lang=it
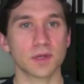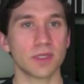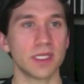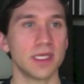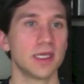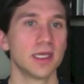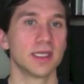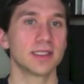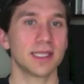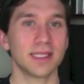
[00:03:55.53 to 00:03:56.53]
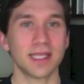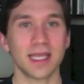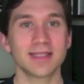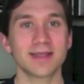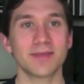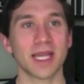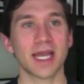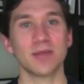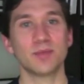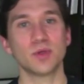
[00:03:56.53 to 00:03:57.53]
quindi tendente
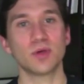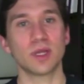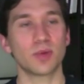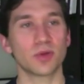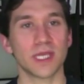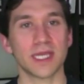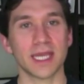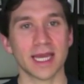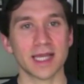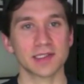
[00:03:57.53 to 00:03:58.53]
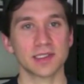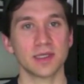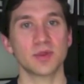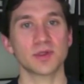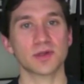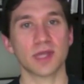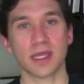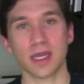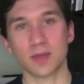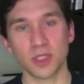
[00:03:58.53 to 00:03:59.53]
magari più alle proteine, grassi piuttosto che ai
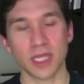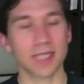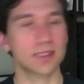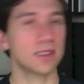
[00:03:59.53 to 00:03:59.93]
carboidrati